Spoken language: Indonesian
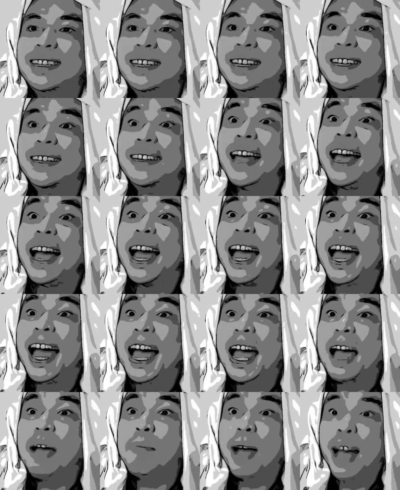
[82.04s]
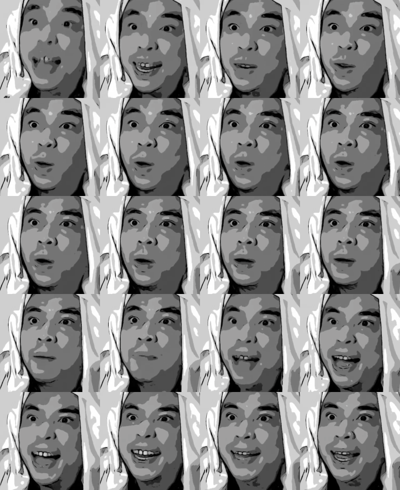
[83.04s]
nah makan dong
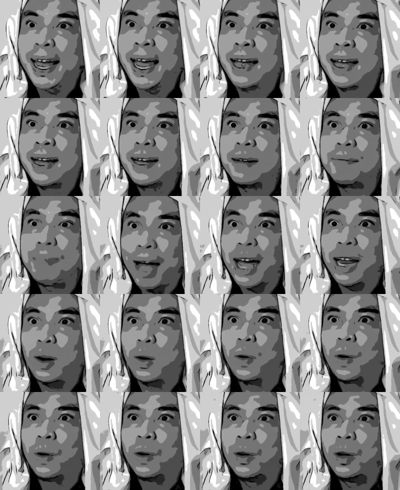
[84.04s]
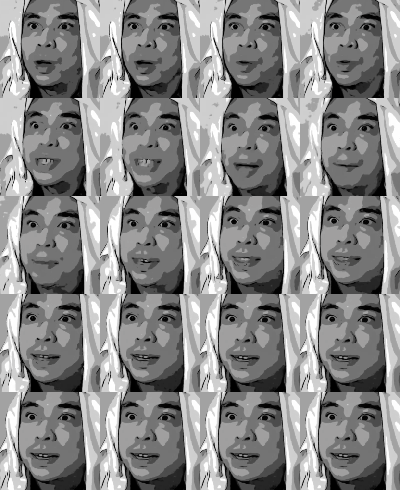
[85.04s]
makan ya makan lo gue sambit